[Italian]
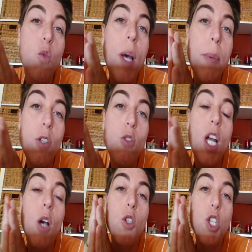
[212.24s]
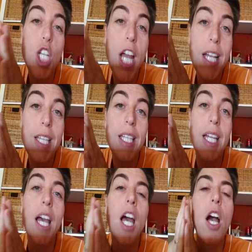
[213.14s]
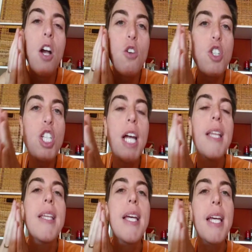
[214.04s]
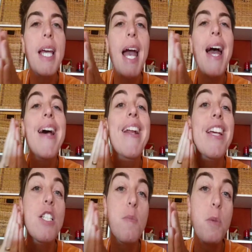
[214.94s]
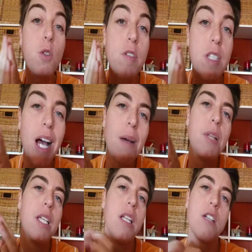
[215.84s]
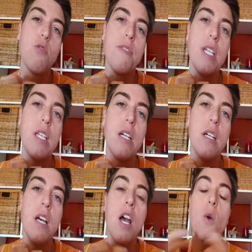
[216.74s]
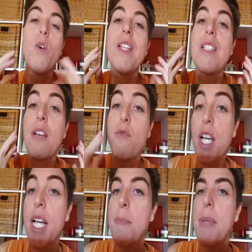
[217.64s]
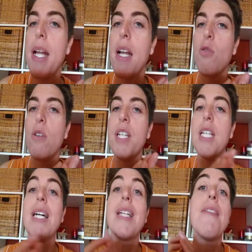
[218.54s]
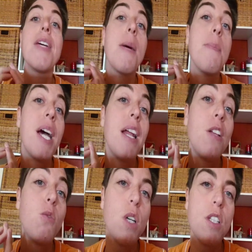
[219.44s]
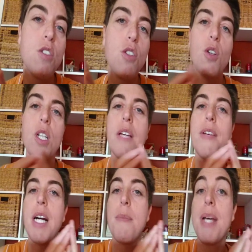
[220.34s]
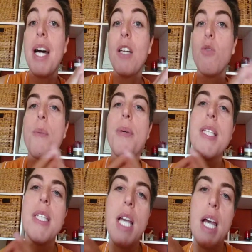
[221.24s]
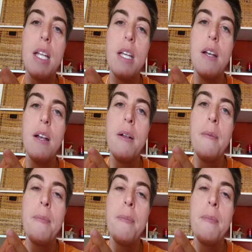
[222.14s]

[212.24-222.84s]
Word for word: una persona cosciente, cosciente che è responsabile della sua vita. Quindi se vuoi cambiare la tua vita devi cambiare le tue azioni, devi cambiare i tuoi pensieri.